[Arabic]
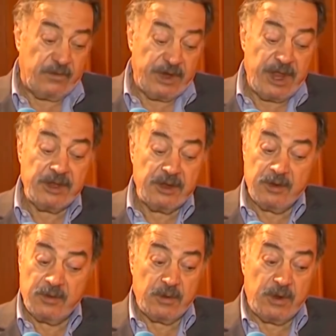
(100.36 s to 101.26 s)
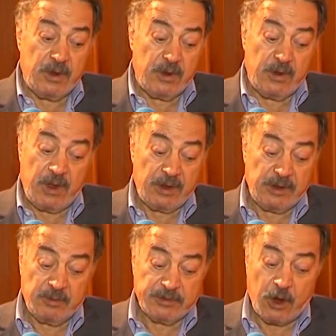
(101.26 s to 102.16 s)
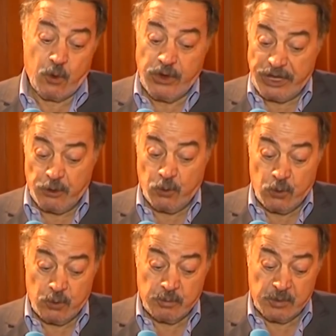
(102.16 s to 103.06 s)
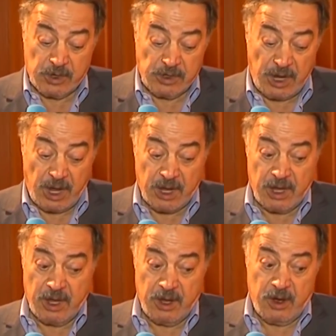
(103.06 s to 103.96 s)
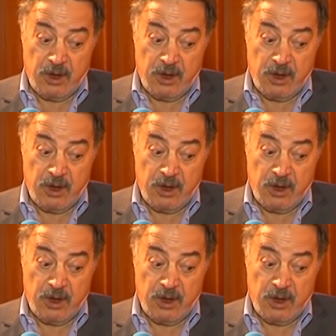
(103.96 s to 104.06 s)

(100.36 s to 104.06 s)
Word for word: الفنان آه، يعني تكوينه يمكن دي حاجة